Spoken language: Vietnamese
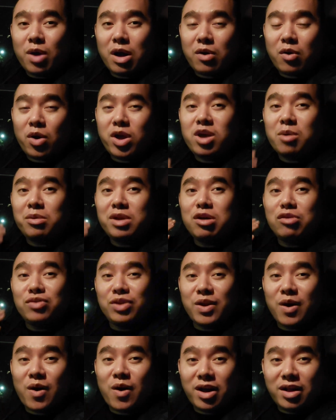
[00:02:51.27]
hoặc khó hiểu một điều
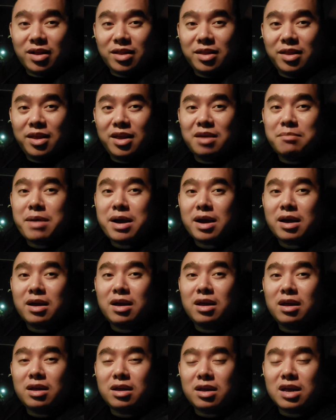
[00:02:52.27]
gì đó thì các bạn
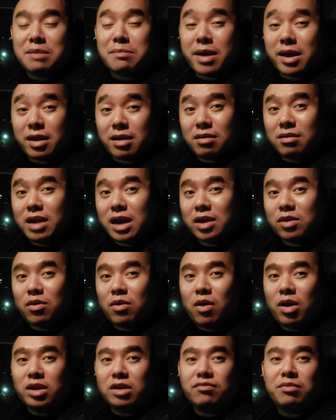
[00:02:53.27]
các bạn cứ đặt
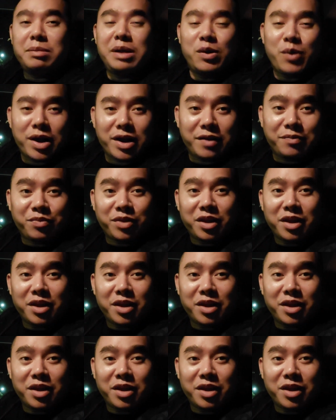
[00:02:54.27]
câu hỏi cho phần bình luận